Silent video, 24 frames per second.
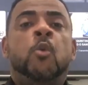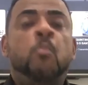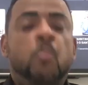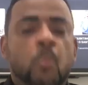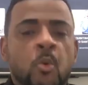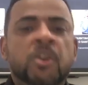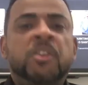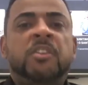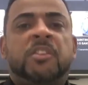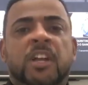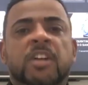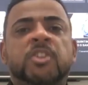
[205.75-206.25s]

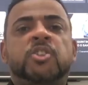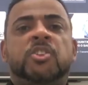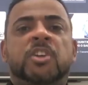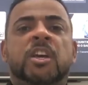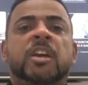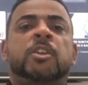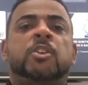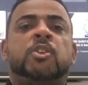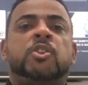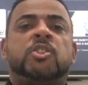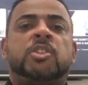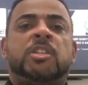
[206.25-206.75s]
muita
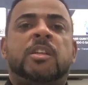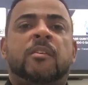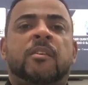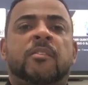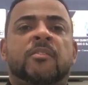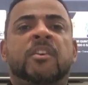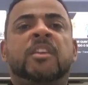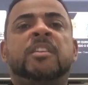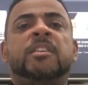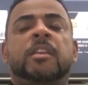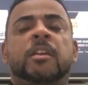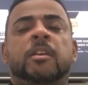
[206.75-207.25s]
gente
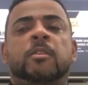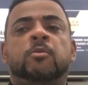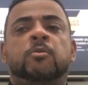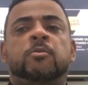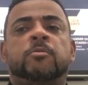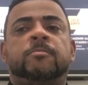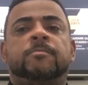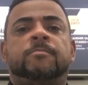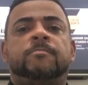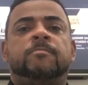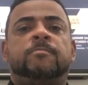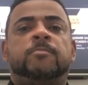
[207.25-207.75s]
estava
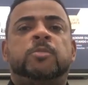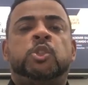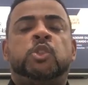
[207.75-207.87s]
vendendo